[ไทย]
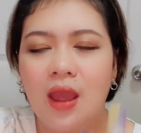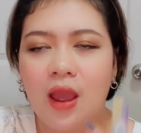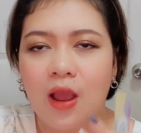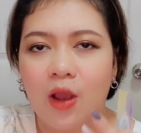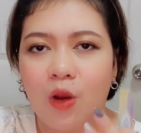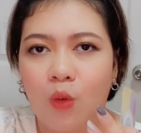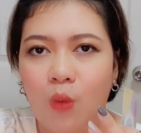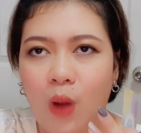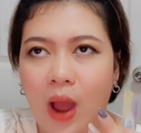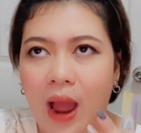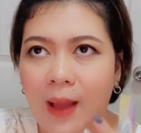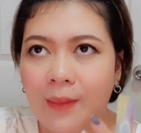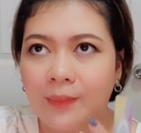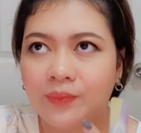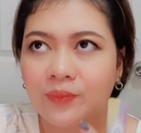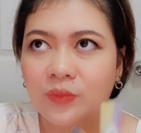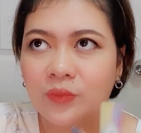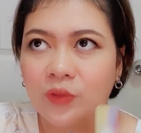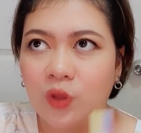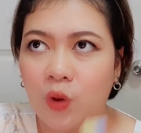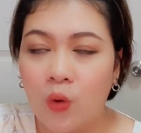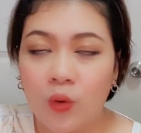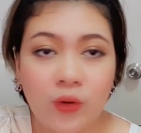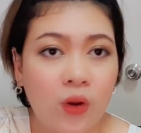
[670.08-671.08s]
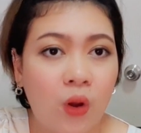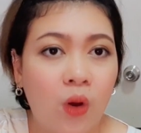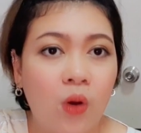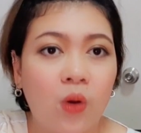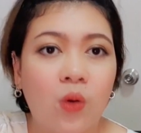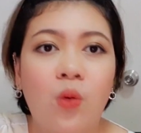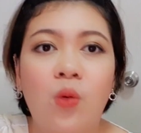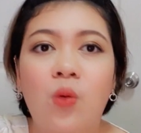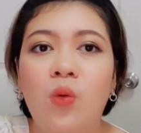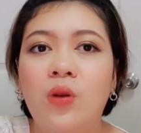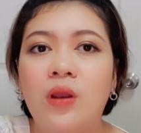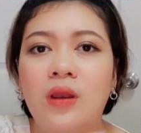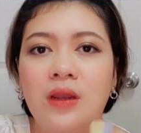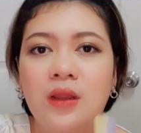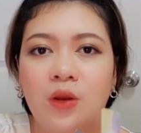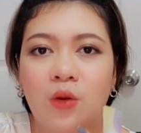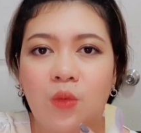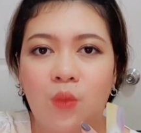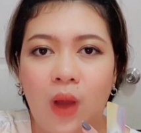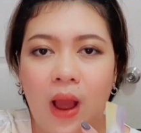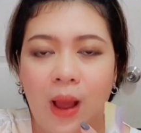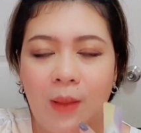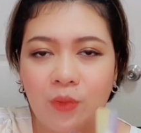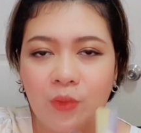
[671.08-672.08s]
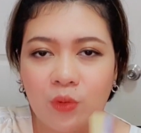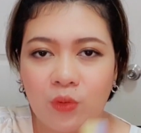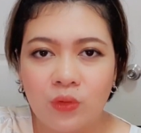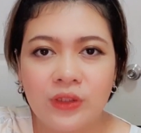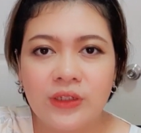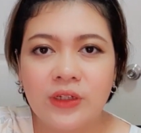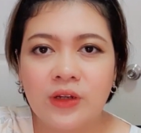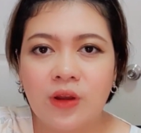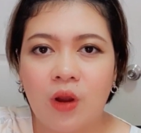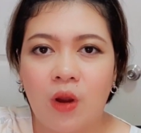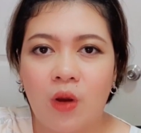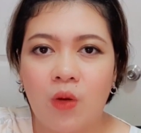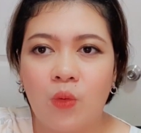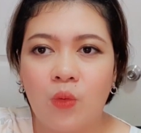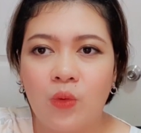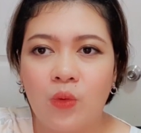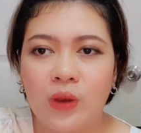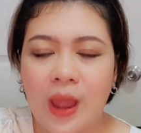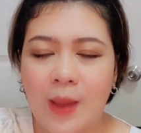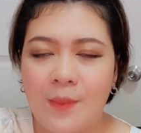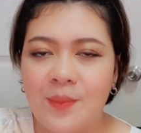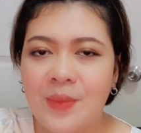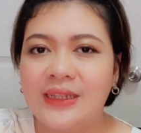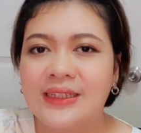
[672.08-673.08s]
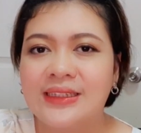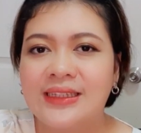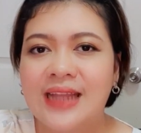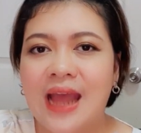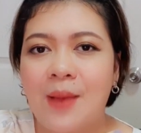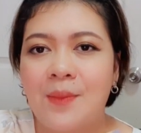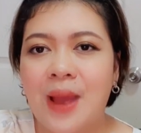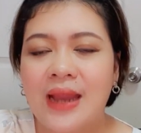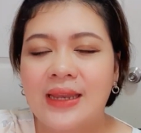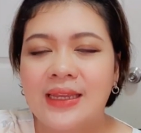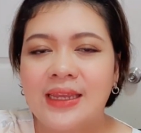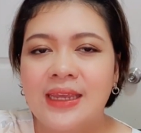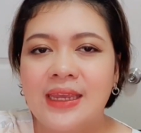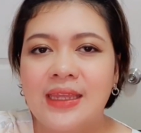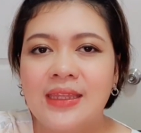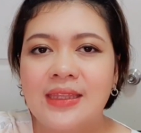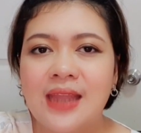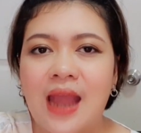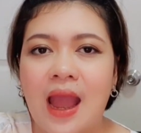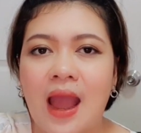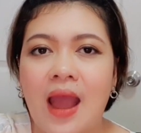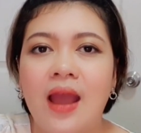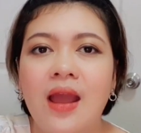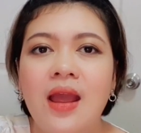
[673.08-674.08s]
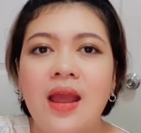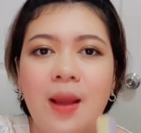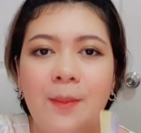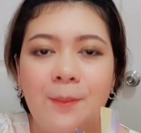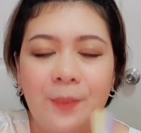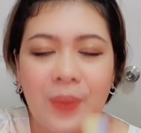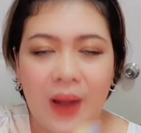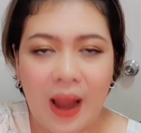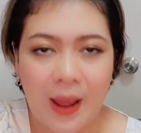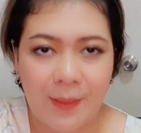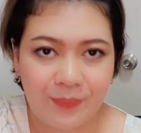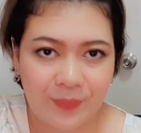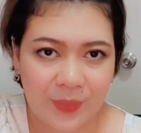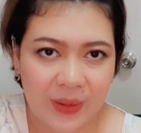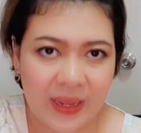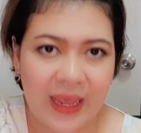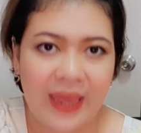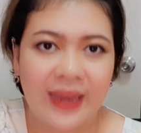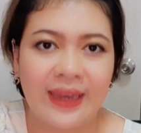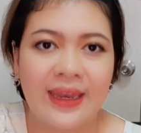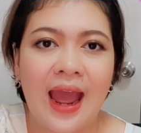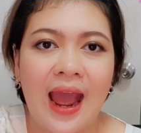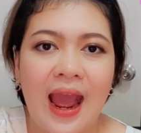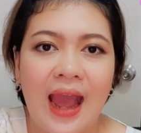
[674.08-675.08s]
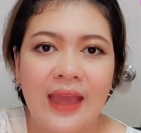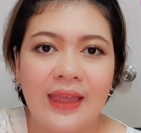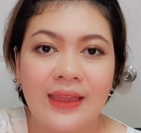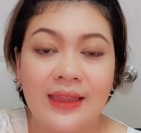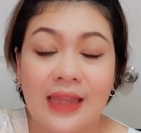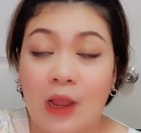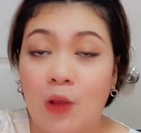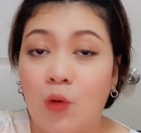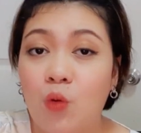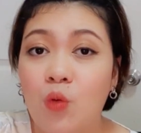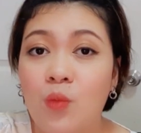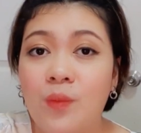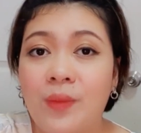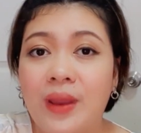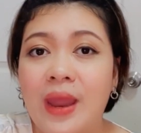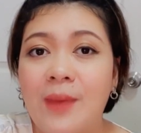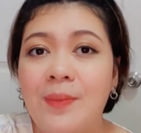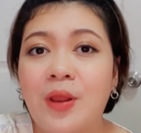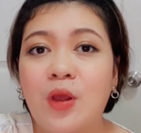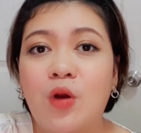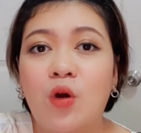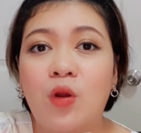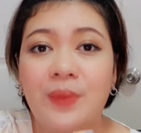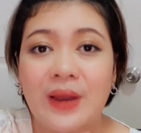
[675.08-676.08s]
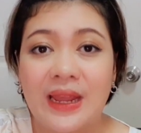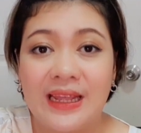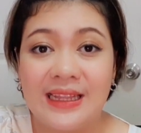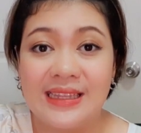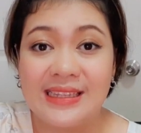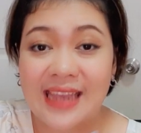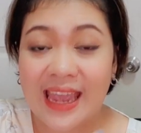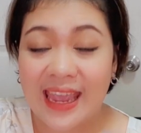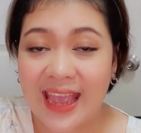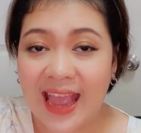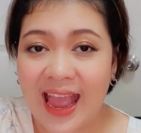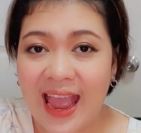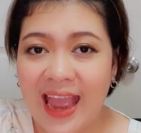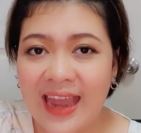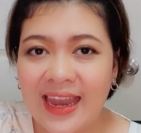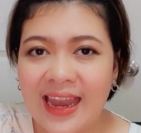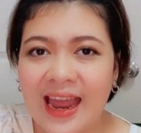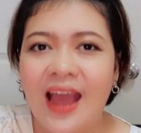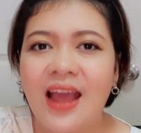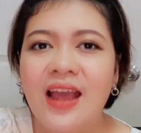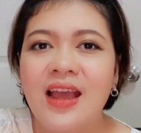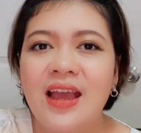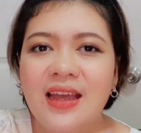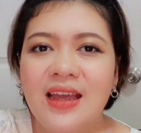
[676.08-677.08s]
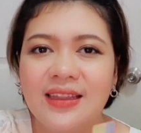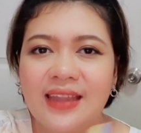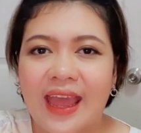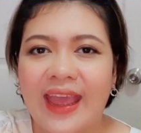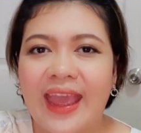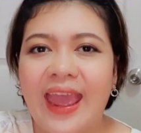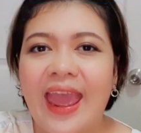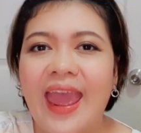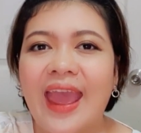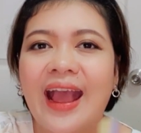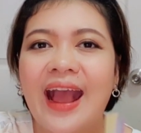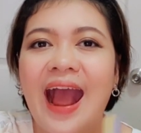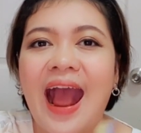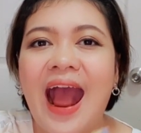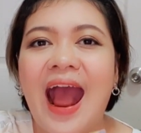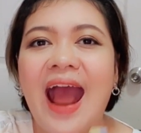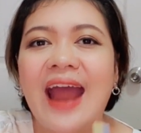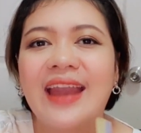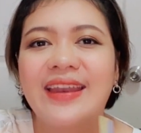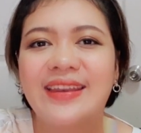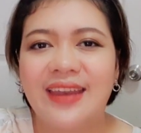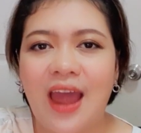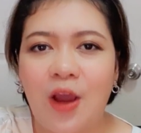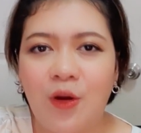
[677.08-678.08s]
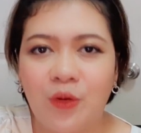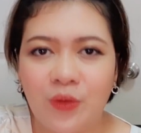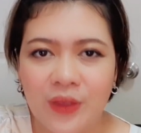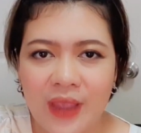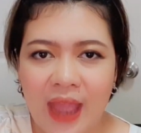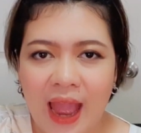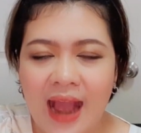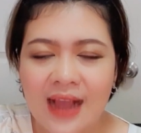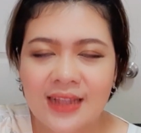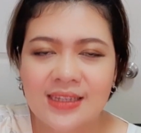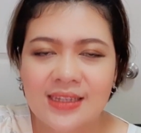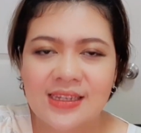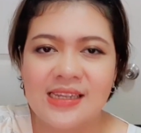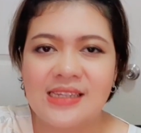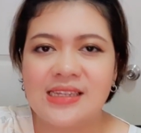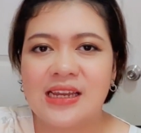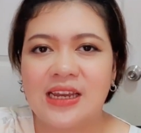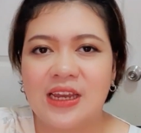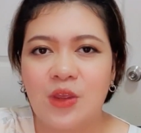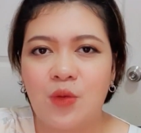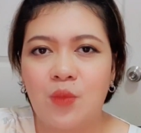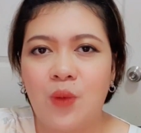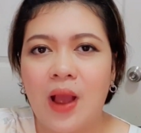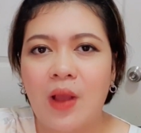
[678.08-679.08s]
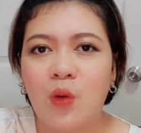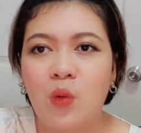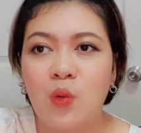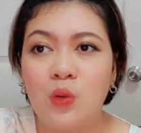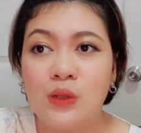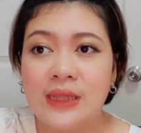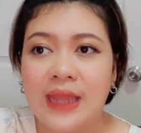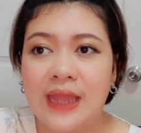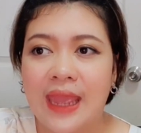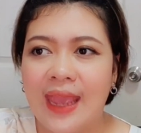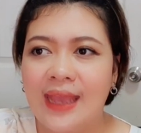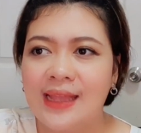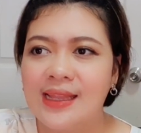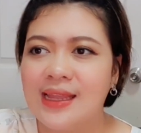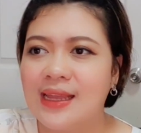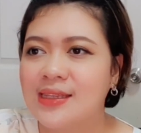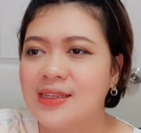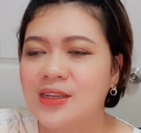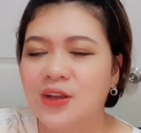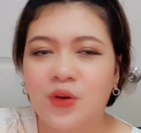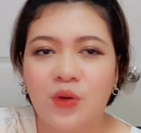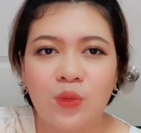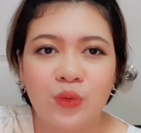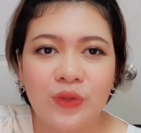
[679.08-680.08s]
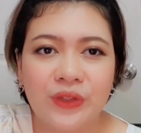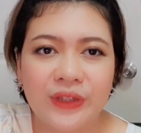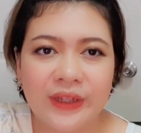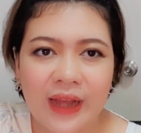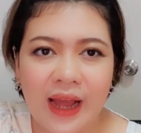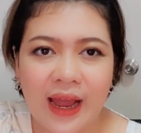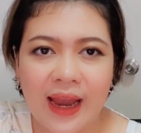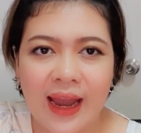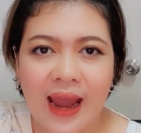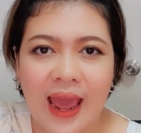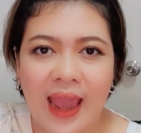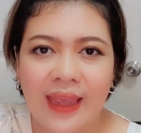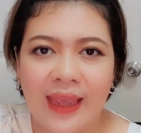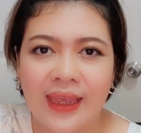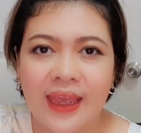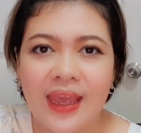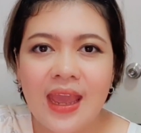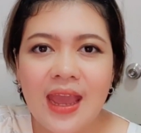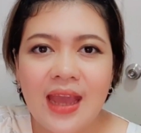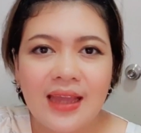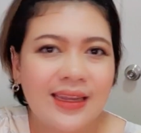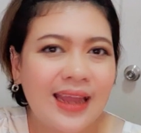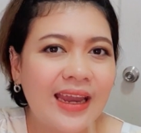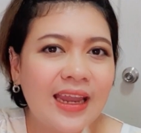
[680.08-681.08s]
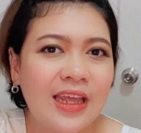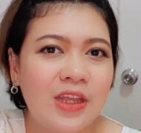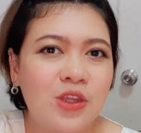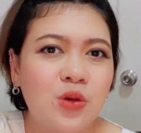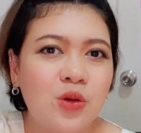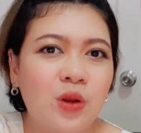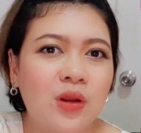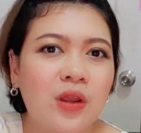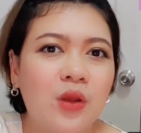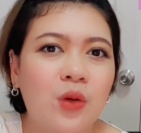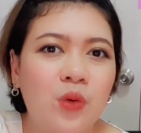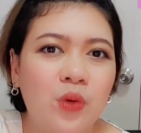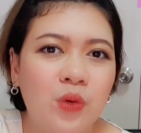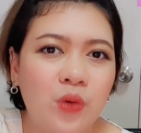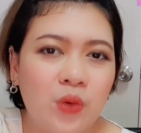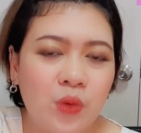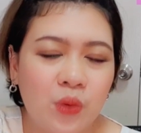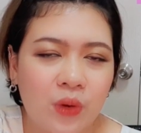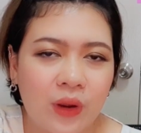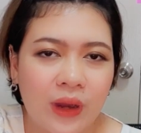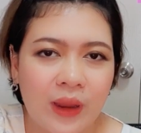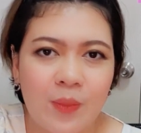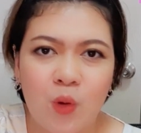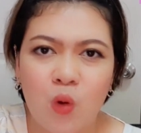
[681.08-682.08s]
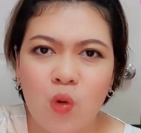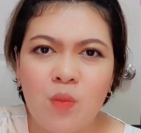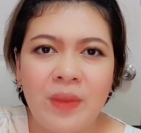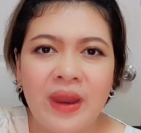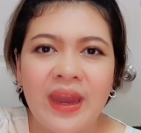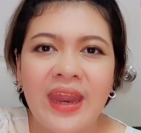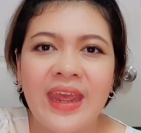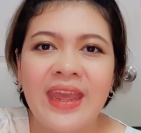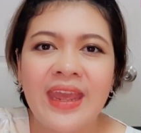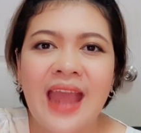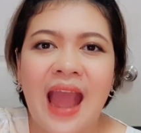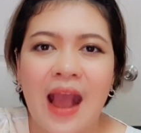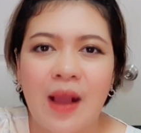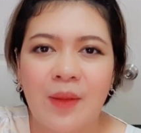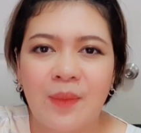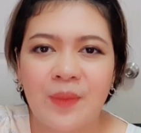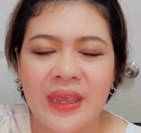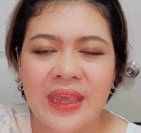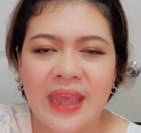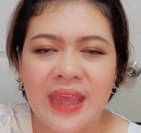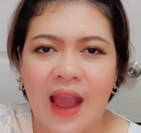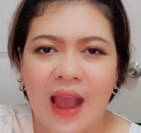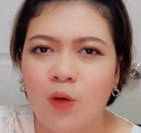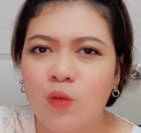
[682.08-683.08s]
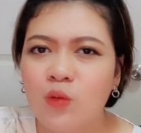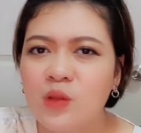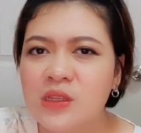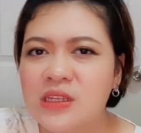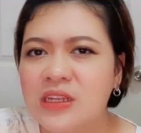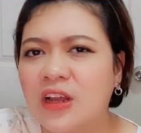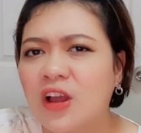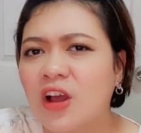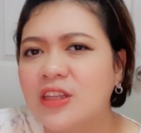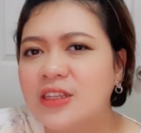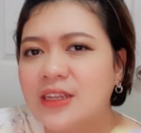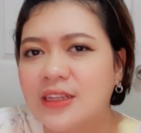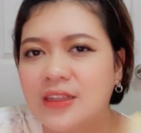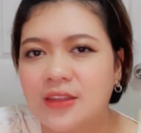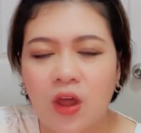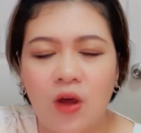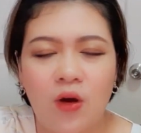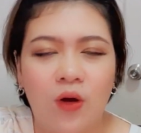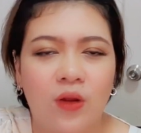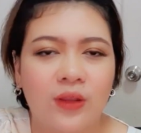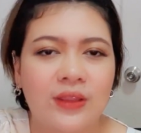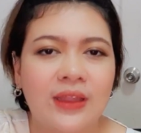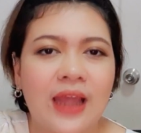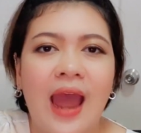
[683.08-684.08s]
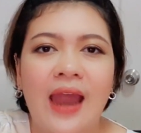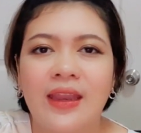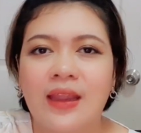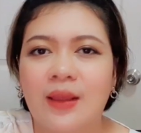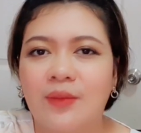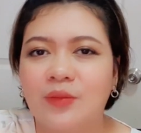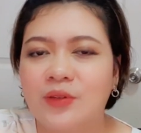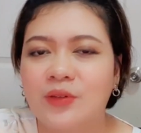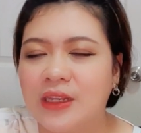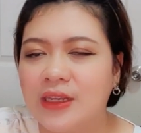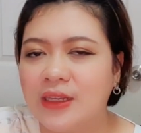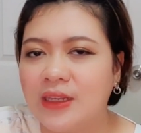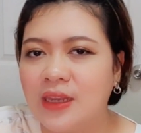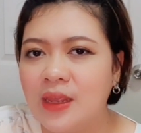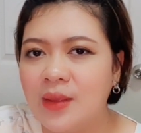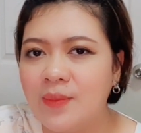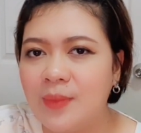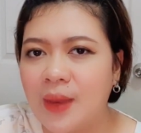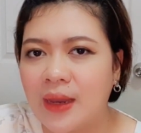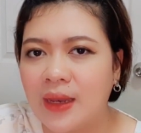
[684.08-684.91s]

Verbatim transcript: ความทนของคุณหรือความรู้สึกของคุณเนี่ยมันสามารถที่จะปรับเปลี่ยนได้แต่คุณไม่ได้เป็นคนเปลี่ยนใจง่ายนะแต่แค่คาดเดายากเฉยๆว่าคุณเองเนี่ยจะรู้สึกอะไรถ้าในช่วงที่คุณดูคลิปคุณไม่ได้อยากมีอ่ะคุณจะก็จะต่อต้านกับสิ่งที่มัน